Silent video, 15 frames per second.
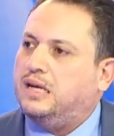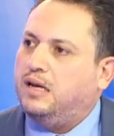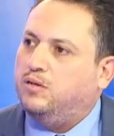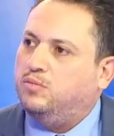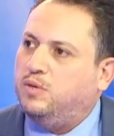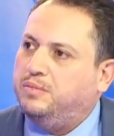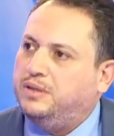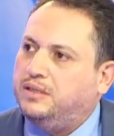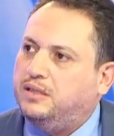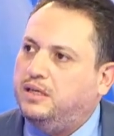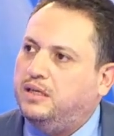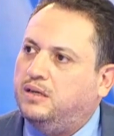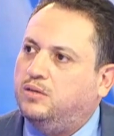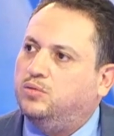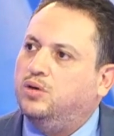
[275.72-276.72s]
اللي هما
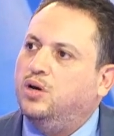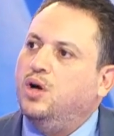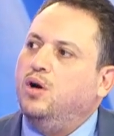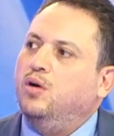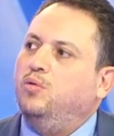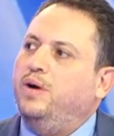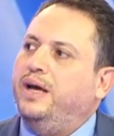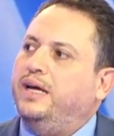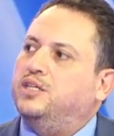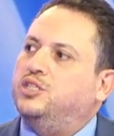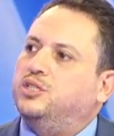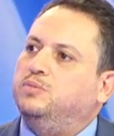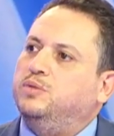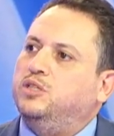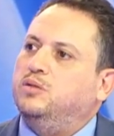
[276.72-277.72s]
200 واش
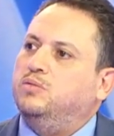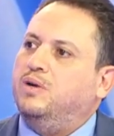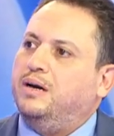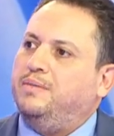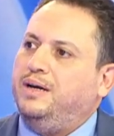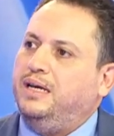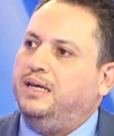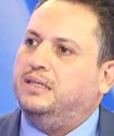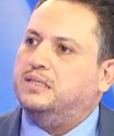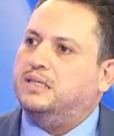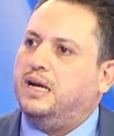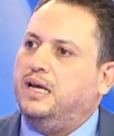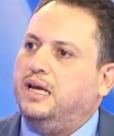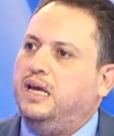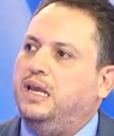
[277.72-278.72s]
240
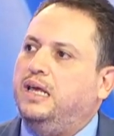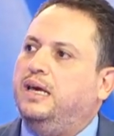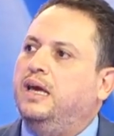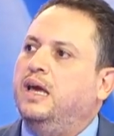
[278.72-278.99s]
إسرائيلي